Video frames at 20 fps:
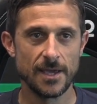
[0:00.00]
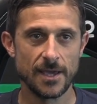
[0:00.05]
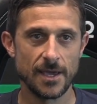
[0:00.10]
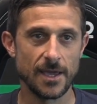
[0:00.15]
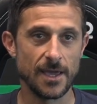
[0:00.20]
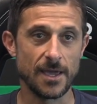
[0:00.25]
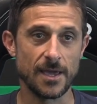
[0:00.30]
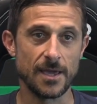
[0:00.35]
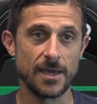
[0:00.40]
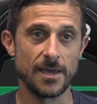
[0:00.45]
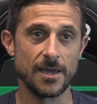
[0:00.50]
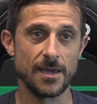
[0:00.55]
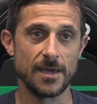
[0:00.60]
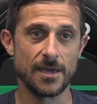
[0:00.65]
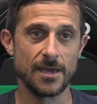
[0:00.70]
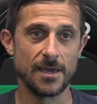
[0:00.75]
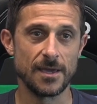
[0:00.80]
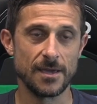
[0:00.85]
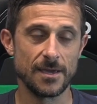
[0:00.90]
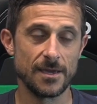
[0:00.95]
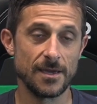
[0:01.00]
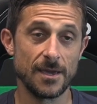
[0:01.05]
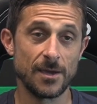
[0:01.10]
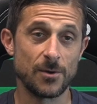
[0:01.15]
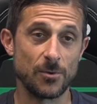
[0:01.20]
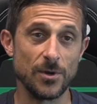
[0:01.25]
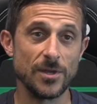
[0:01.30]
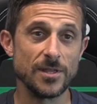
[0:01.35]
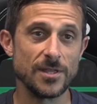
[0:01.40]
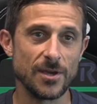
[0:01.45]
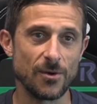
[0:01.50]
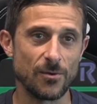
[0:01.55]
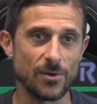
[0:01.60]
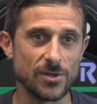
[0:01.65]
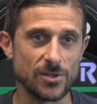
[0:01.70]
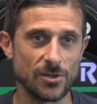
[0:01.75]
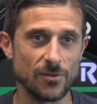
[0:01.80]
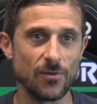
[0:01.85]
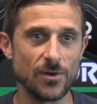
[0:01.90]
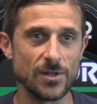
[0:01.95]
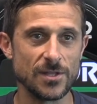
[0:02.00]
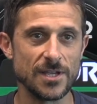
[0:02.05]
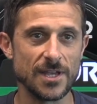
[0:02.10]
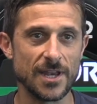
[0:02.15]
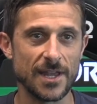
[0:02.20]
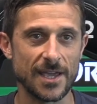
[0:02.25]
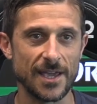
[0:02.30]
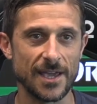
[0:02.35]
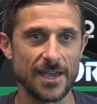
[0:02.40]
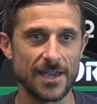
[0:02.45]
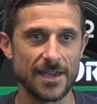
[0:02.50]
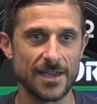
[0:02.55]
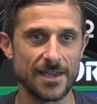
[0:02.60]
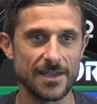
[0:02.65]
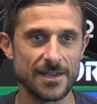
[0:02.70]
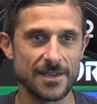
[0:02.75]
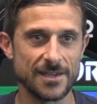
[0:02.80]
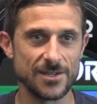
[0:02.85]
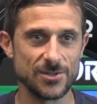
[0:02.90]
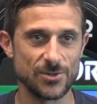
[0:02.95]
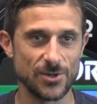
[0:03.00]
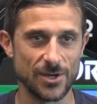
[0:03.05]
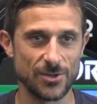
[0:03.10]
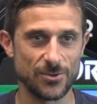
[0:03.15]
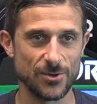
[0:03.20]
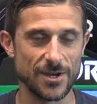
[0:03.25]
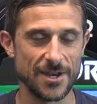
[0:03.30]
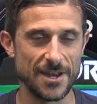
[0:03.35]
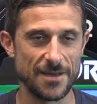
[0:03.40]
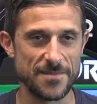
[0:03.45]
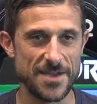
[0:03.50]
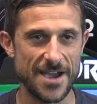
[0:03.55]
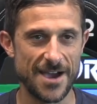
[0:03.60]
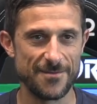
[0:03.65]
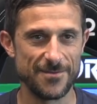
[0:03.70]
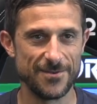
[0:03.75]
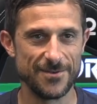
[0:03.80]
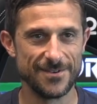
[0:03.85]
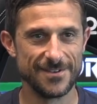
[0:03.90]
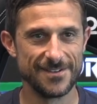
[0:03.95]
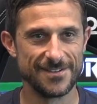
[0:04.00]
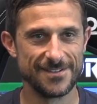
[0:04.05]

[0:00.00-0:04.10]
e, eh, e quindi questo vuol dire che, che giocatori ne abbiamo.